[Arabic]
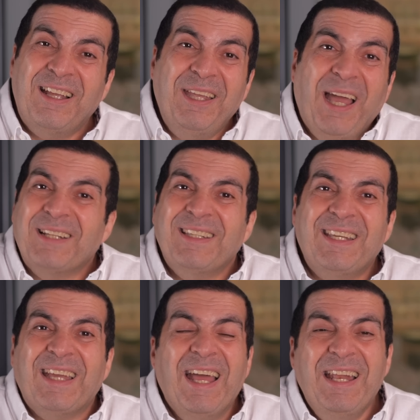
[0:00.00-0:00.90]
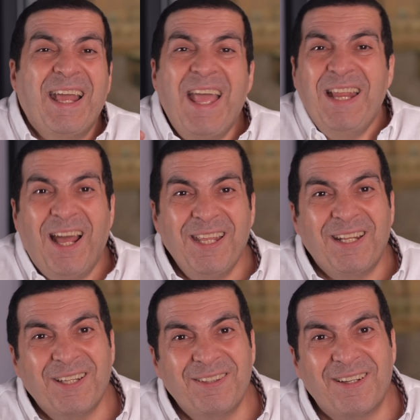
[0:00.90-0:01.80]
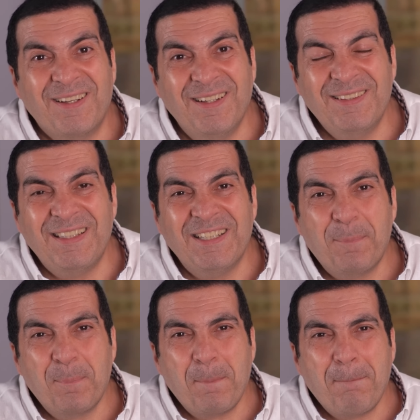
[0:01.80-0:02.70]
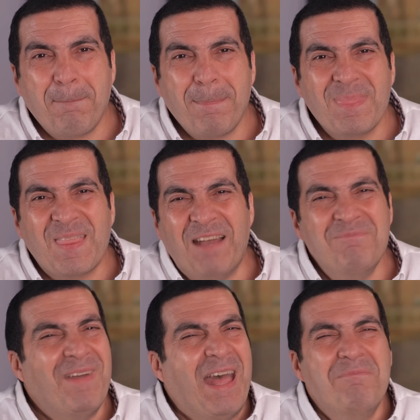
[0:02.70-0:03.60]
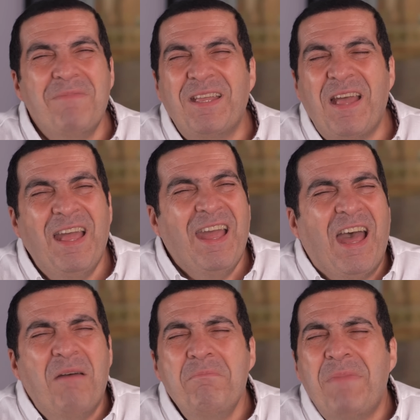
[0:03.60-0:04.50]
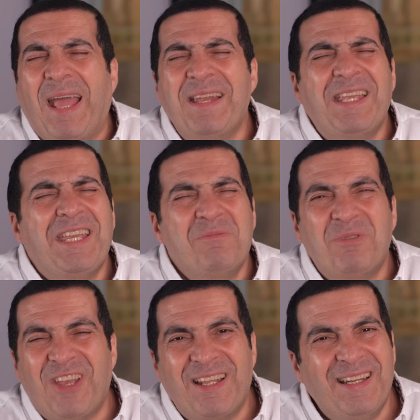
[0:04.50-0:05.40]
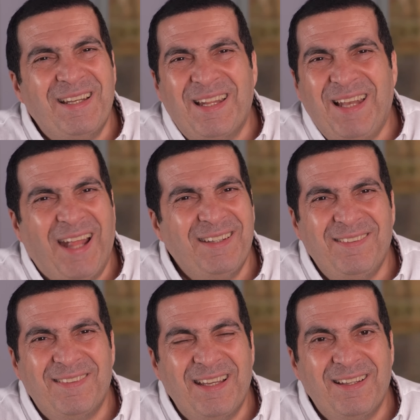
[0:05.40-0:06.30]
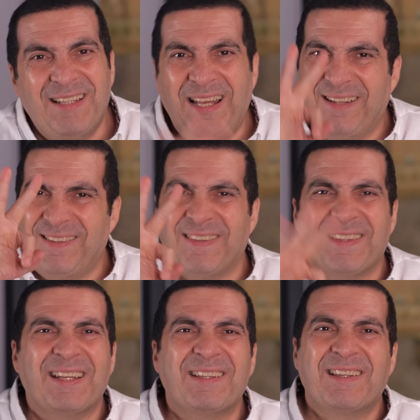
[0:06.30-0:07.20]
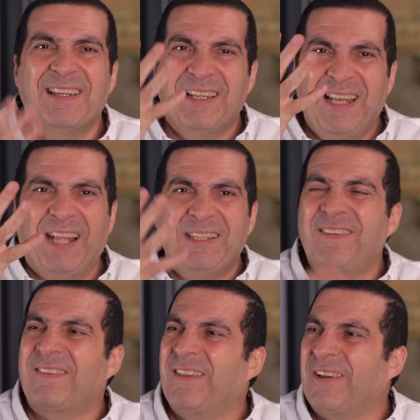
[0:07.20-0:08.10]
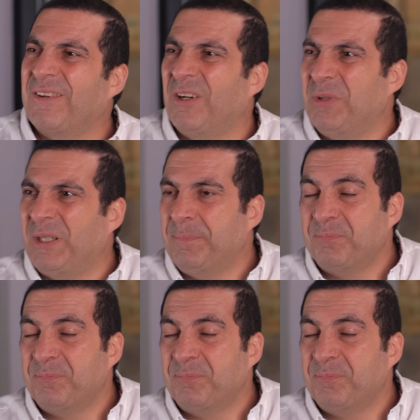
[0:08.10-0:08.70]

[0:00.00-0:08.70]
يعني أنا غالي عليك للدرجة دي أما أما أما حنين بشكل الحديث ده ده الحديث الثالث الحديث الرابع